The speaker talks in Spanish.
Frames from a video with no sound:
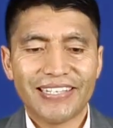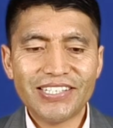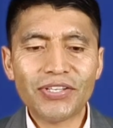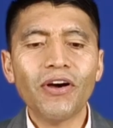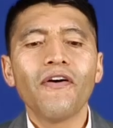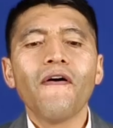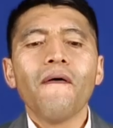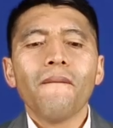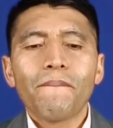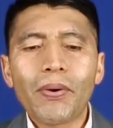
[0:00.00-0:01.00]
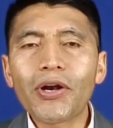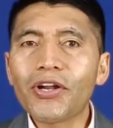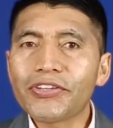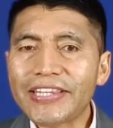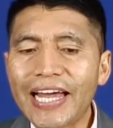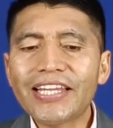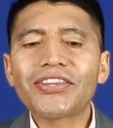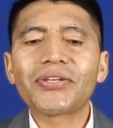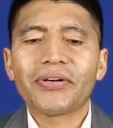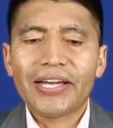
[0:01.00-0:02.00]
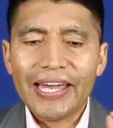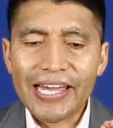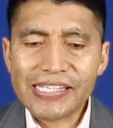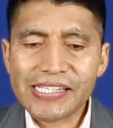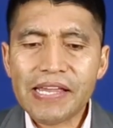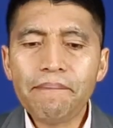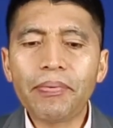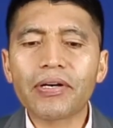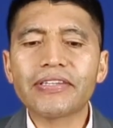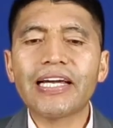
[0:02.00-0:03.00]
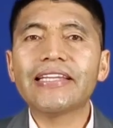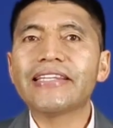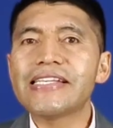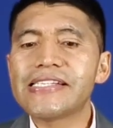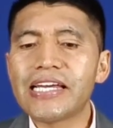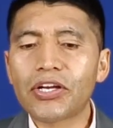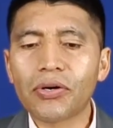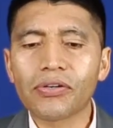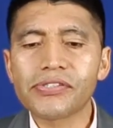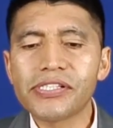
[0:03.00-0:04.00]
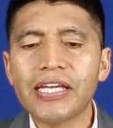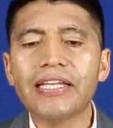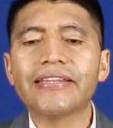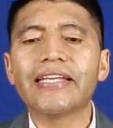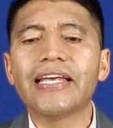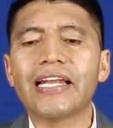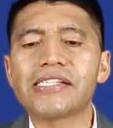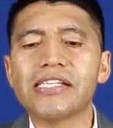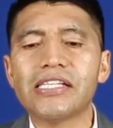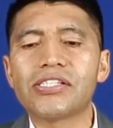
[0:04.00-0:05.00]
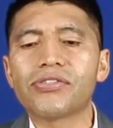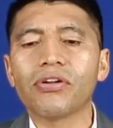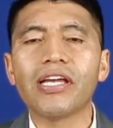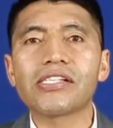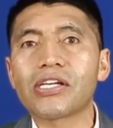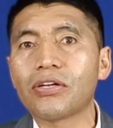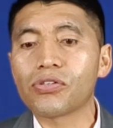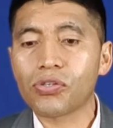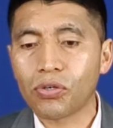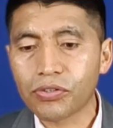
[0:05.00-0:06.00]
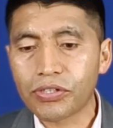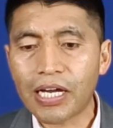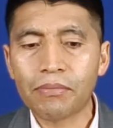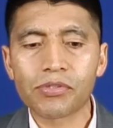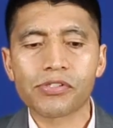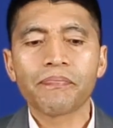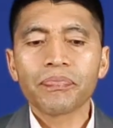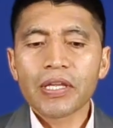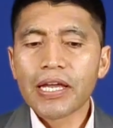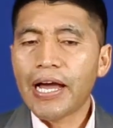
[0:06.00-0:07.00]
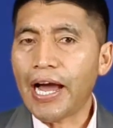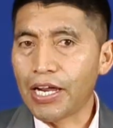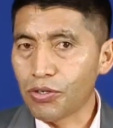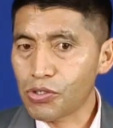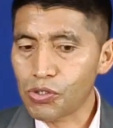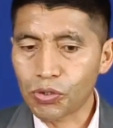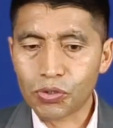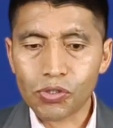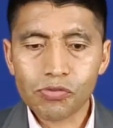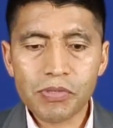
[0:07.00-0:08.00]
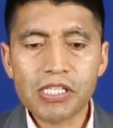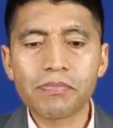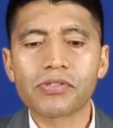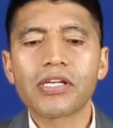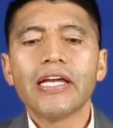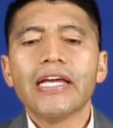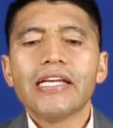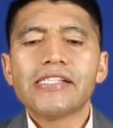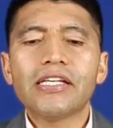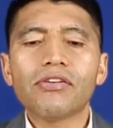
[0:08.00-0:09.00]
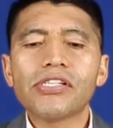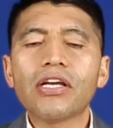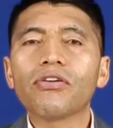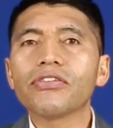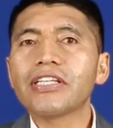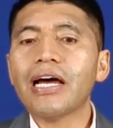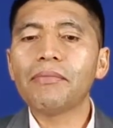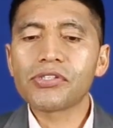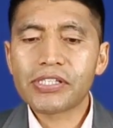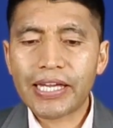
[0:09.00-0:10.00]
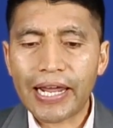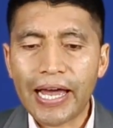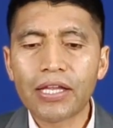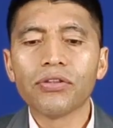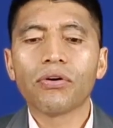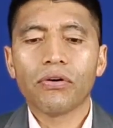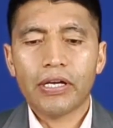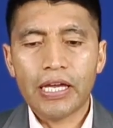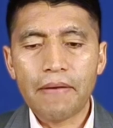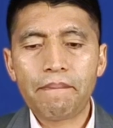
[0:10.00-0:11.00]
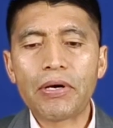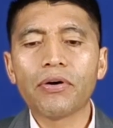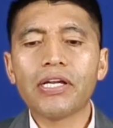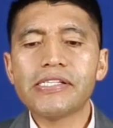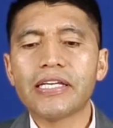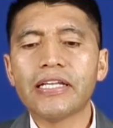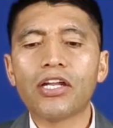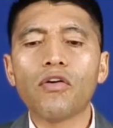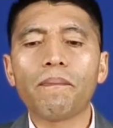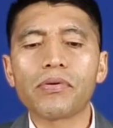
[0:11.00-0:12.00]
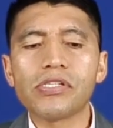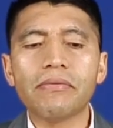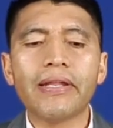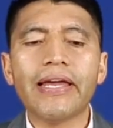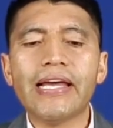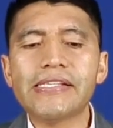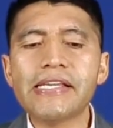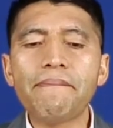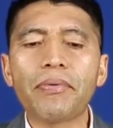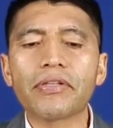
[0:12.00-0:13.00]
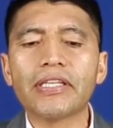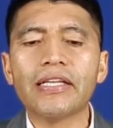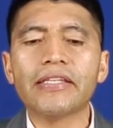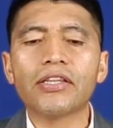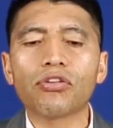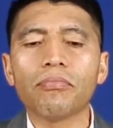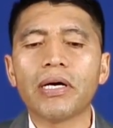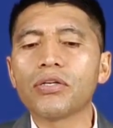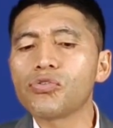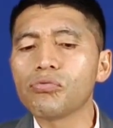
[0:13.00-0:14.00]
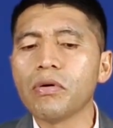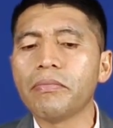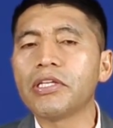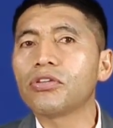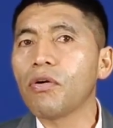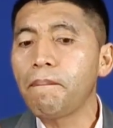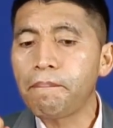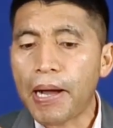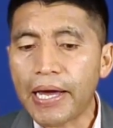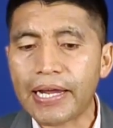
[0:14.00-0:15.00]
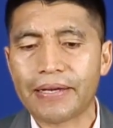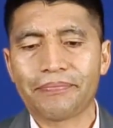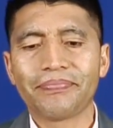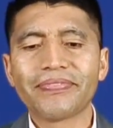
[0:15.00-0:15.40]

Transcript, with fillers: ¿Listo? Por lo tanto, es importante ser consciente de las historias que nos contamos a nosotros mismos. Si nos encontramos creando el peor escenario posible, es importante tomarnos un momento para